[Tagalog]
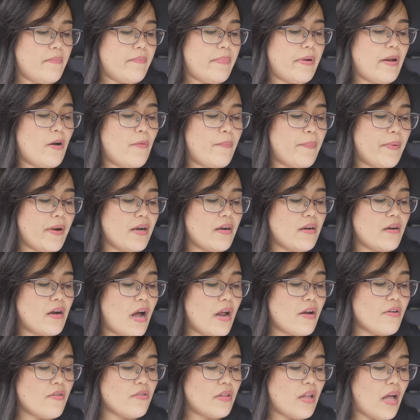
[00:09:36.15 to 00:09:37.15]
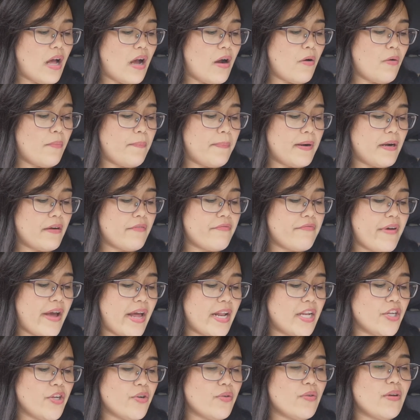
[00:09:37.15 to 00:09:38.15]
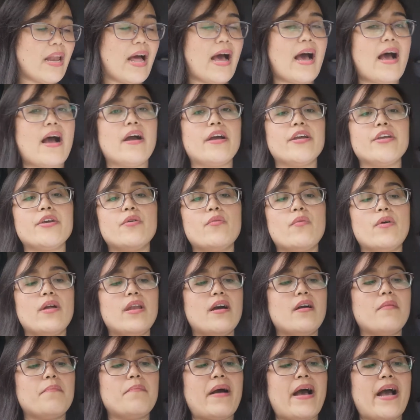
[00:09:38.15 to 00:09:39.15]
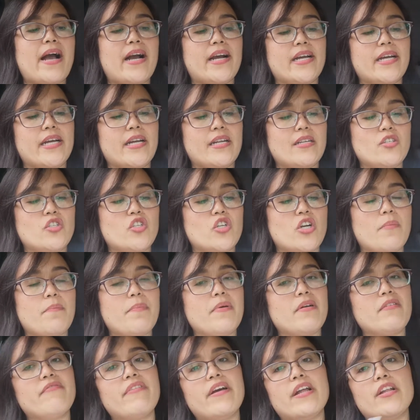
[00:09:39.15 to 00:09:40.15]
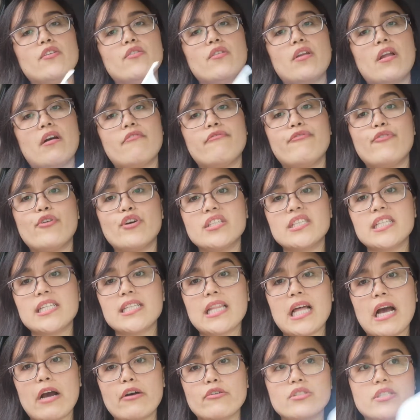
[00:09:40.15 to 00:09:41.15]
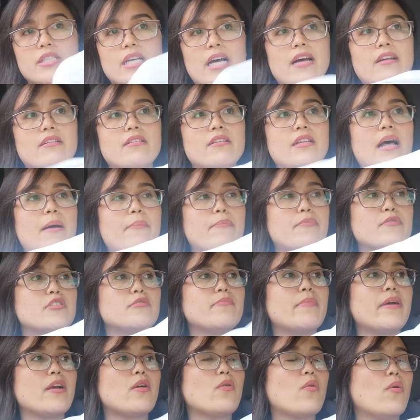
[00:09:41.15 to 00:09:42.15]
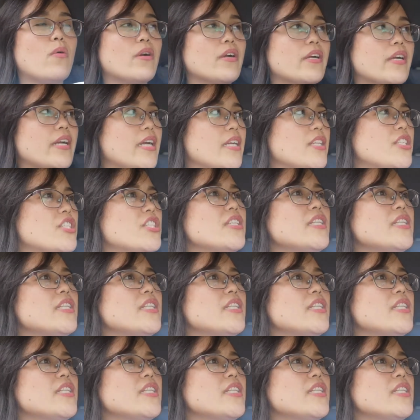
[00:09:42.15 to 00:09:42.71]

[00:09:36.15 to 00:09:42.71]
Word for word: pero pag ano daw, pag venue lang, yung walang package, kapag venue lang, 40,000 tapos may cortage.